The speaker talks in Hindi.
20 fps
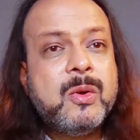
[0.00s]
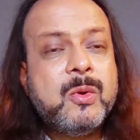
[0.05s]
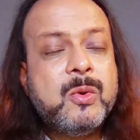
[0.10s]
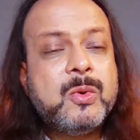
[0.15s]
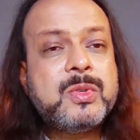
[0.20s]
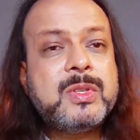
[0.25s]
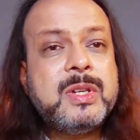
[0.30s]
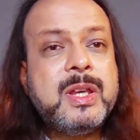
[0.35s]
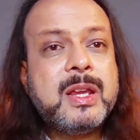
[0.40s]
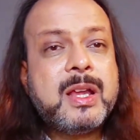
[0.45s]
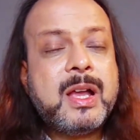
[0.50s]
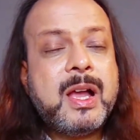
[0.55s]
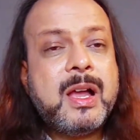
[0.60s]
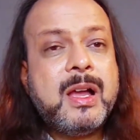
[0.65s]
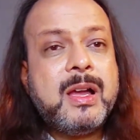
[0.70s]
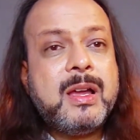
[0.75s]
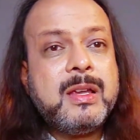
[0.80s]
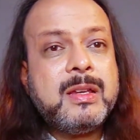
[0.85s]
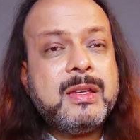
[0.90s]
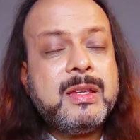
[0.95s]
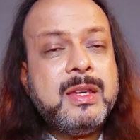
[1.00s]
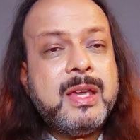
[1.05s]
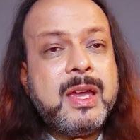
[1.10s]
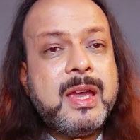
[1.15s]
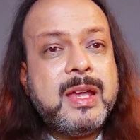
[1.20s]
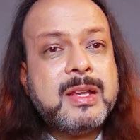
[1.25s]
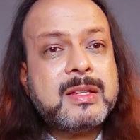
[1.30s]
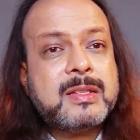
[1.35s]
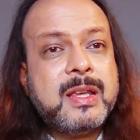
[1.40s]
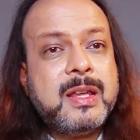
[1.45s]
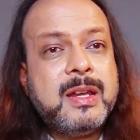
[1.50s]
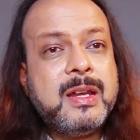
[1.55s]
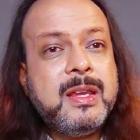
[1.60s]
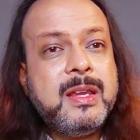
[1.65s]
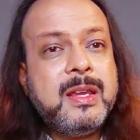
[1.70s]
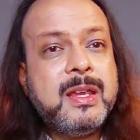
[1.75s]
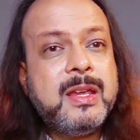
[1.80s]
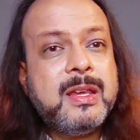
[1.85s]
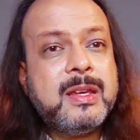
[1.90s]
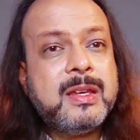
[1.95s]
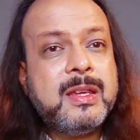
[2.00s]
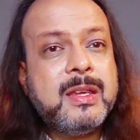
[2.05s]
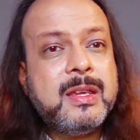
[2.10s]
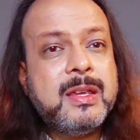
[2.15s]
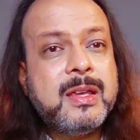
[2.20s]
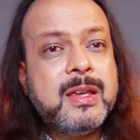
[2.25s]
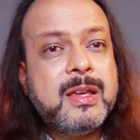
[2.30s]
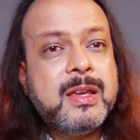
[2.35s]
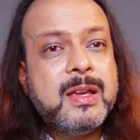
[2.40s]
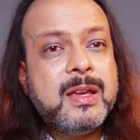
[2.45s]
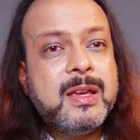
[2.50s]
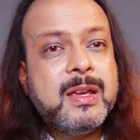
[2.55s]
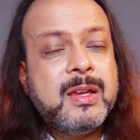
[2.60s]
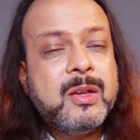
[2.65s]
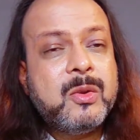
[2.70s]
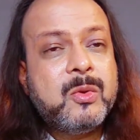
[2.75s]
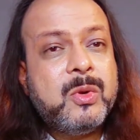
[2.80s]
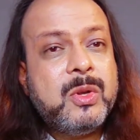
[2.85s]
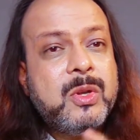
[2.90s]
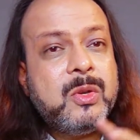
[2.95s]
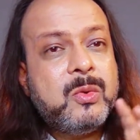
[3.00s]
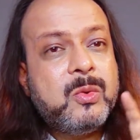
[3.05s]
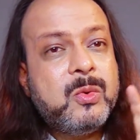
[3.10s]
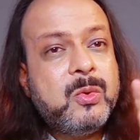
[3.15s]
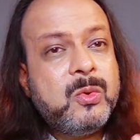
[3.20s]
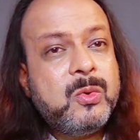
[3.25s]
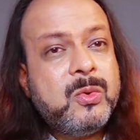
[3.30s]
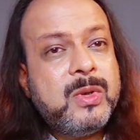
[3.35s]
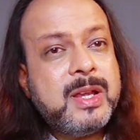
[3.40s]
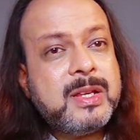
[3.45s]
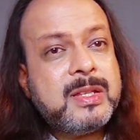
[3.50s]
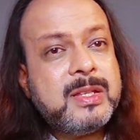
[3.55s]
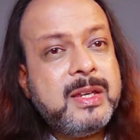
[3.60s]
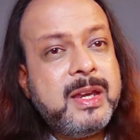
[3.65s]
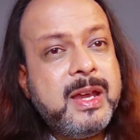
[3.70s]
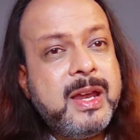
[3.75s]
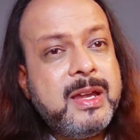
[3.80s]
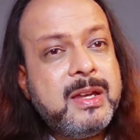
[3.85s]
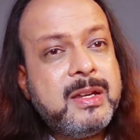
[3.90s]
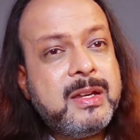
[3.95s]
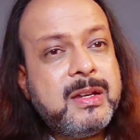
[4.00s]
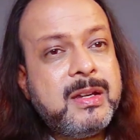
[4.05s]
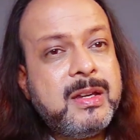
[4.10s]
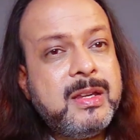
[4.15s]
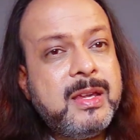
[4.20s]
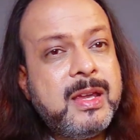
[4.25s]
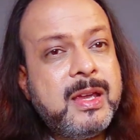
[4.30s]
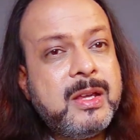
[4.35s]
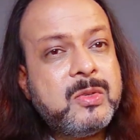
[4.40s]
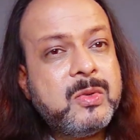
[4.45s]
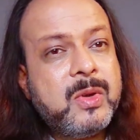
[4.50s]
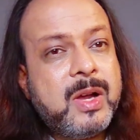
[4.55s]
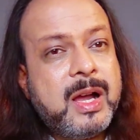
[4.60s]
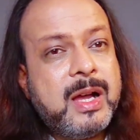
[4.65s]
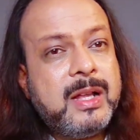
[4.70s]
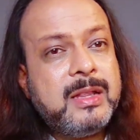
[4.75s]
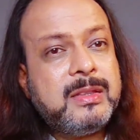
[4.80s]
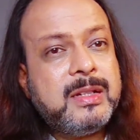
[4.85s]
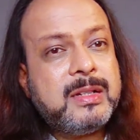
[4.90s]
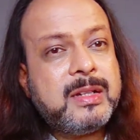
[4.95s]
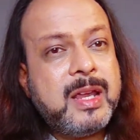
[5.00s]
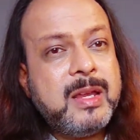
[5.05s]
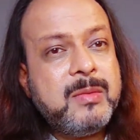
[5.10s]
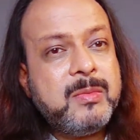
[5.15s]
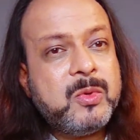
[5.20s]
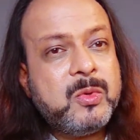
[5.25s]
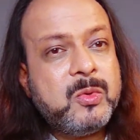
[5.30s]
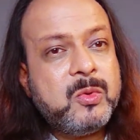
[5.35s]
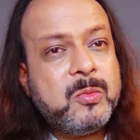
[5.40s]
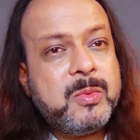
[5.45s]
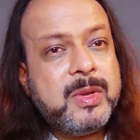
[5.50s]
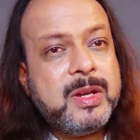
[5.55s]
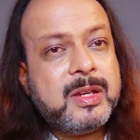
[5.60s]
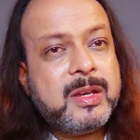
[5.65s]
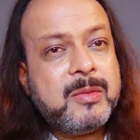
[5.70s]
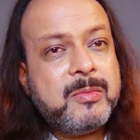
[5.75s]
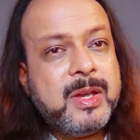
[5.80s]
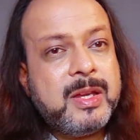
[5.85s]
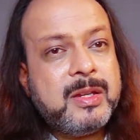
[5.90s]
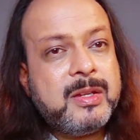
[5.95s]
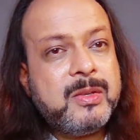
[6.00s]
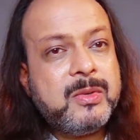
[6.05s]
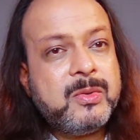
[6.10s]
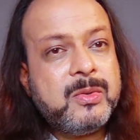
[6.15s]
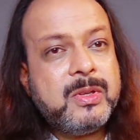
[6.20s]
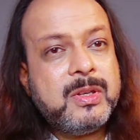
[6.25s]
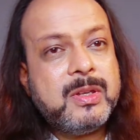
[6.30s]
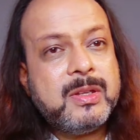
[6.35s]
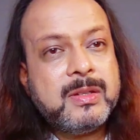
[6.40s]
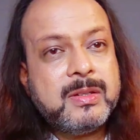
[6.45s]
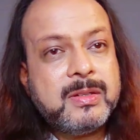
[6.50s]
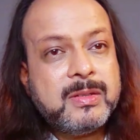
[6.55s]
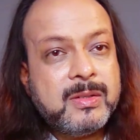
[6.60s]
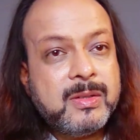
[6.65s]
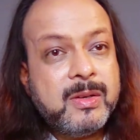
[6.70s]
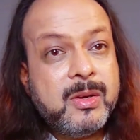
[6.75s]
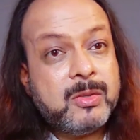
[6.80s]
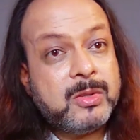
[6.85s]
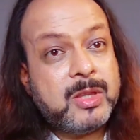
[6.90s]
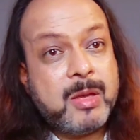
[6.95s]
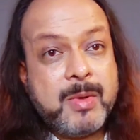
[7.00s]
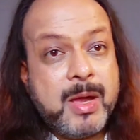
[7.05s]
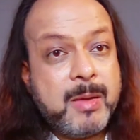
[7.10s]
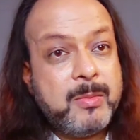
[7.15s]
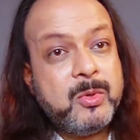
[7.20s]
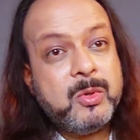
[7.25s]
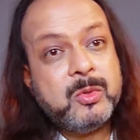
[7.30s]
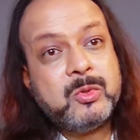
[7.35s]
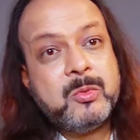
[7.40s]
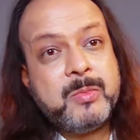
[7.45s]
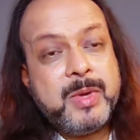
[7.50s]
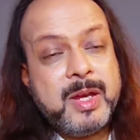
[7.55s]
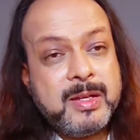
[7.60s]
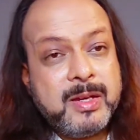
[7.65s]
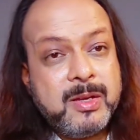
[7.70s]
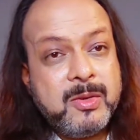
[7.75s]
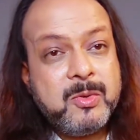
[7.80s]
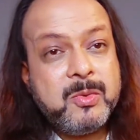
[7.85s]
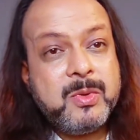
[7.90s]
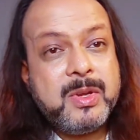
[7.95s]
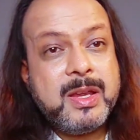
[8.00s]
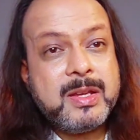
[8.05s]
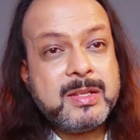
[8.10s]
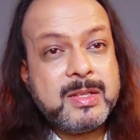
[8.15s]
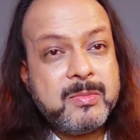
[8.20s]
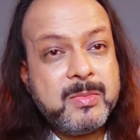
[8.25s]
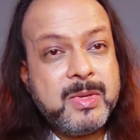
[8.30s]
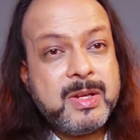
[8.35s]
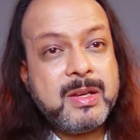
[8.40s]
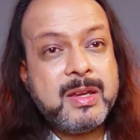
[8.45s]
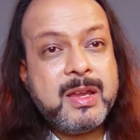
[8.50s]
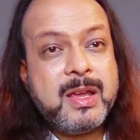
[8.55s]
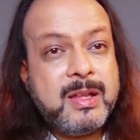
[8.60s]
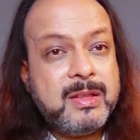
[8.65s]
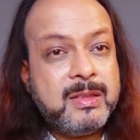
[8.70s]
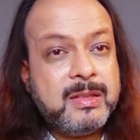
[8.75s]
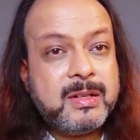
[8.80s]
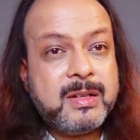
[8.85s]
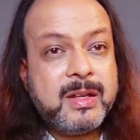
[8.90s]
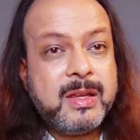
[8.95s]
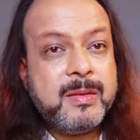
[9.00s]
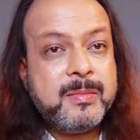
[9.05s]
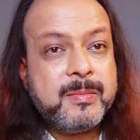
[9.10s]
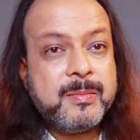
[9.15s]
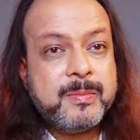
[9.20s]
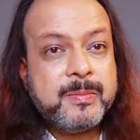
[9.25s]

उसने कहा कि ऐसा नहीं है कि कोई गुरु ऐसी एंटिटी है जो ऑल द टाइम गुरु बन के बैठी हुई है और तमाम लोग तो बैठे हुए हैं ऐसे बन के ऑल द टाइम